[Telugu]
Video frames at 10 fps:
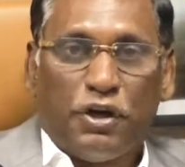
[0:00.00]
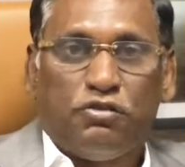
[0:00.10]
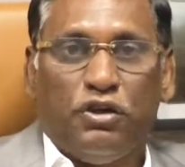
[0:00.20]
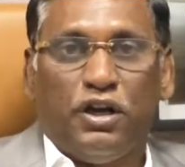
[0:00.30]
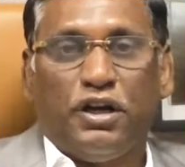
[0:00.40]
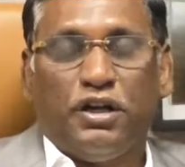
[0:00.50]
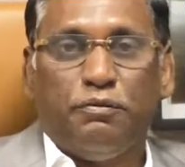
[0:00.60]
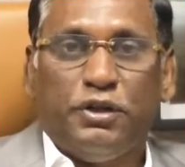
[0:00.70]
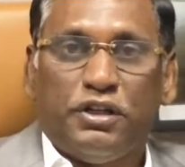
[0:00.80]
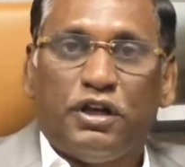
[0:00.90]
పక్షులు కానీ
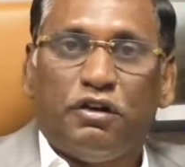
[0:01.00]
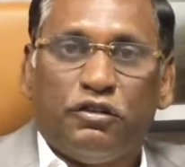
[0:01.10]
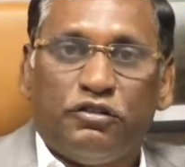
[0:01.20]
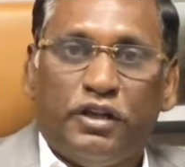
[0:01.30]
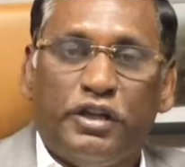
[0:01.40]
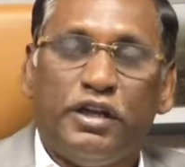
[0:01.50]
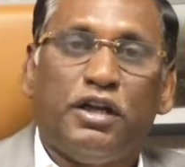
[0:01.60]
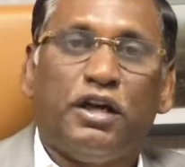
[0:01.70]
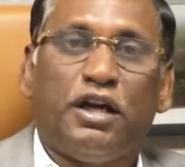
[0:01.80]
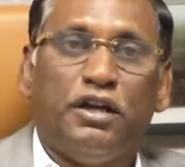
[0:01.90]
మిగతా
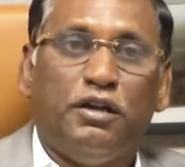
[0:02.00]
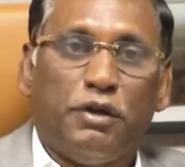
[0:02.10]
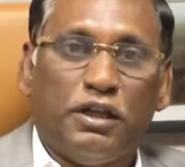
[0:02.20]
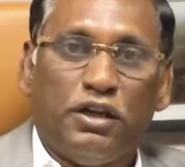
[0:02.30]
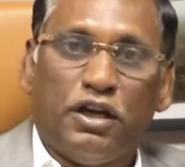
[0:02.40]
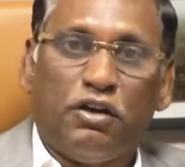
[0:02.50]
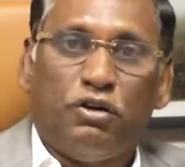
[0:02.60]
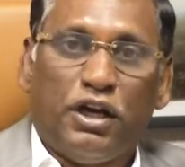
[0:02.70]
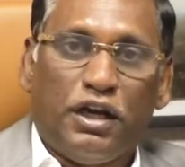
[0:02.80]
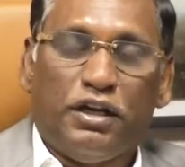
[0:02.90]
ఏదైనా కానీ మన దగ్గర
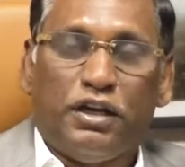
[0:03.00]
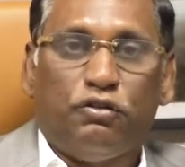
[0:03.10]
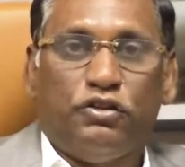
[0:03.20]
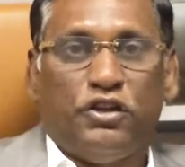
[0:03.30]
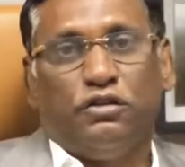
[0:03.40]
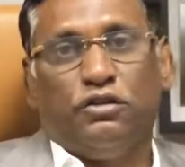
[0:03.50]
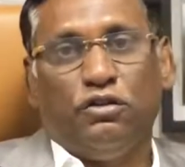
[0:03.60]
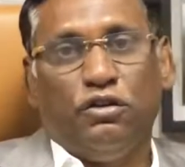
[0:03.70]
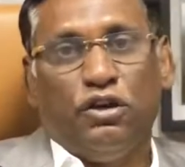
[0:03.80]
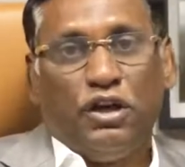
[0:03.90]
ఉండాలనే
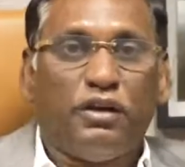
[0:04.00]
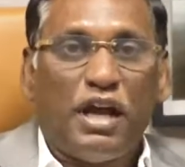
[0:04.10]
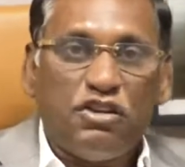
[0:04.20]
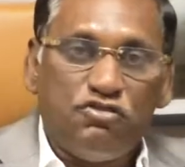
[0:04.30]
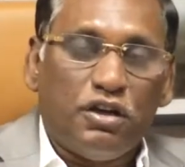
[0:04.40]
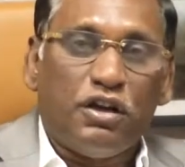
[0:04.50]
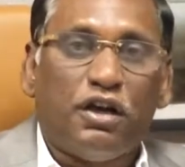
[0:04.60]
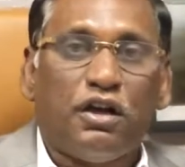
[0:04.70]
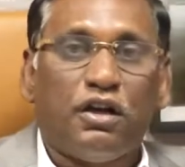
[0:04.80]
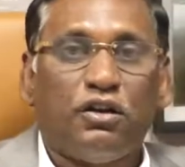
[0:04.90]
ఉద్దేశంతో
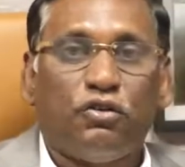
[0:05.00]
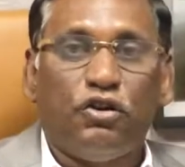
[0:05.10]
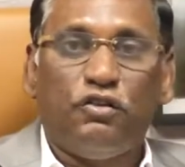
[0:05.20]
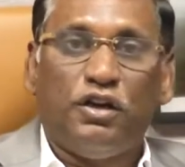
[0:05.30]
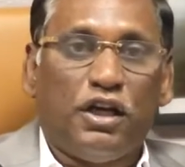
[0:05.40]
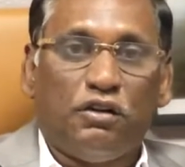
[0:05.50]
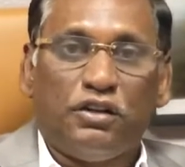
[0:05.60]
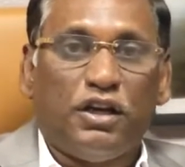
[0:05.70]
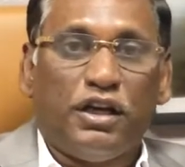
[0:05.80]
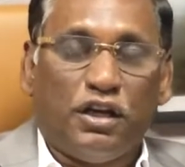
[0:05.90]
న్యాచురల్గా రెండు వేల నాలుగు
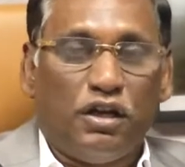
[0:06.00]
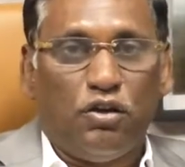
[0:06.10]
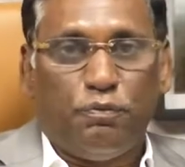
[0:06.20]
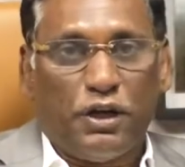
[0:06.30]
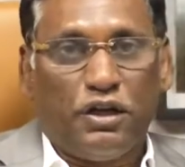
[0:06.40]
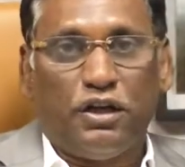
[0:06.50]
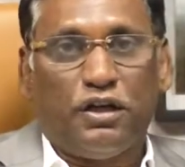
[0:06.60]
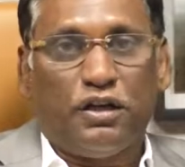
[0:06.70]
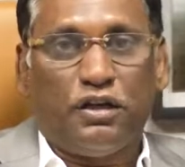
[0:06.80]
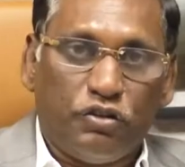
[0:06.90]
వందల ఎకరాల్లో పక్కన
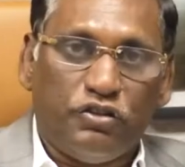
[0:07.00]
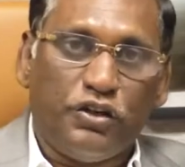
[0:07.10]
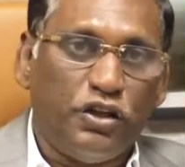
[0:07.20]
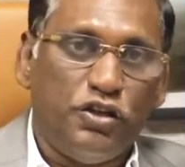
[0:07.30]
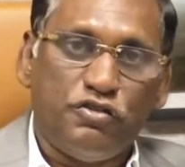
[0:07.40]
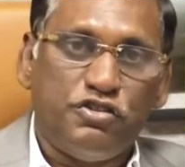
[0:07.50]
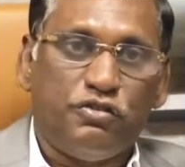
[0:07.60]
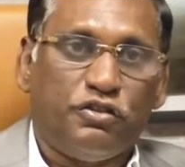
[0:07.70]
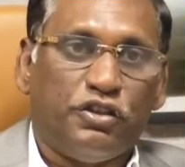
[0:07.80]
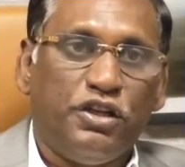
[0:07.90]
సెంట్రల్
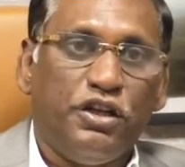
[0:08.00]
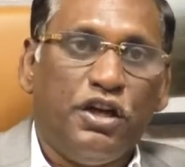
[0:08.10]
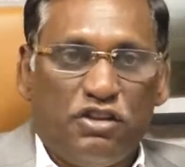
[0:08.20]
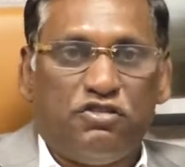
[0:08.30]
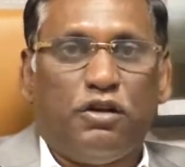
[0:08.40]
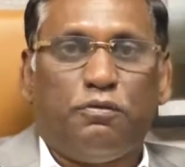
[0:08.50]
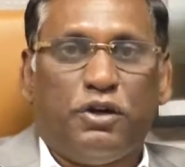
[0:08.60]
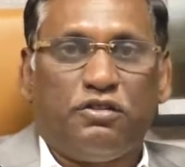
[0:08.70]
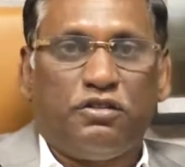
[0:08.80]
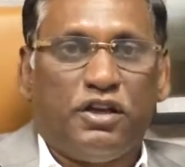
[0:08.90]
యూనివర్సిటీ ఉంది న్యాచురల్
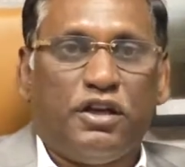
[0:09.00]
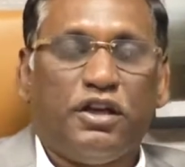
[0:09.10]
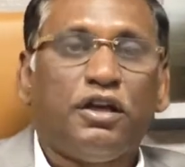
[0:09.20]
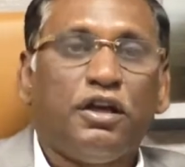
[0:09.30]
బర్డ్స్కి